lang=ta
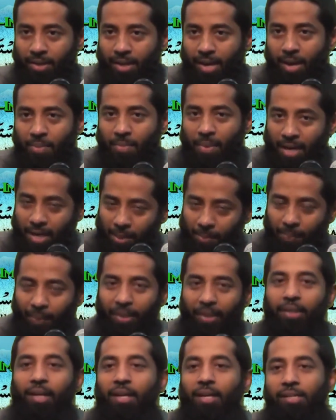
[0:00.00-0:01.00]
நான்
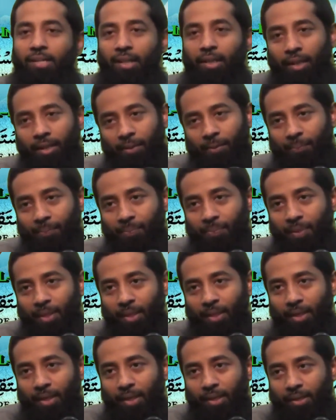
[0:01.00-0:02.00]
மன்னிப்பதற்கு என்ன செய்கிறேன்
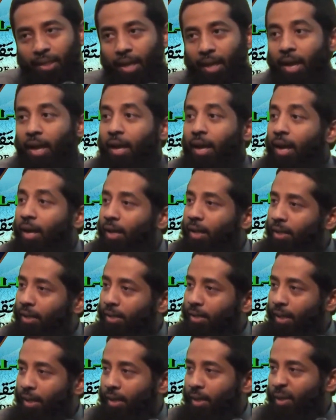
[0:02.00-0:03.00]
தயாராக
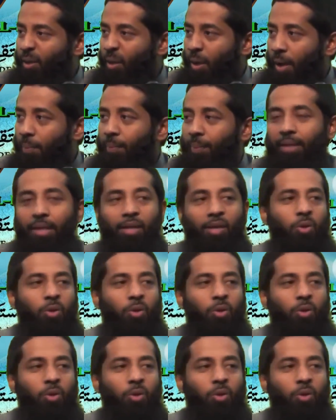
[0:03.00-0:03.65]
இருக்கிறேன் அப்படி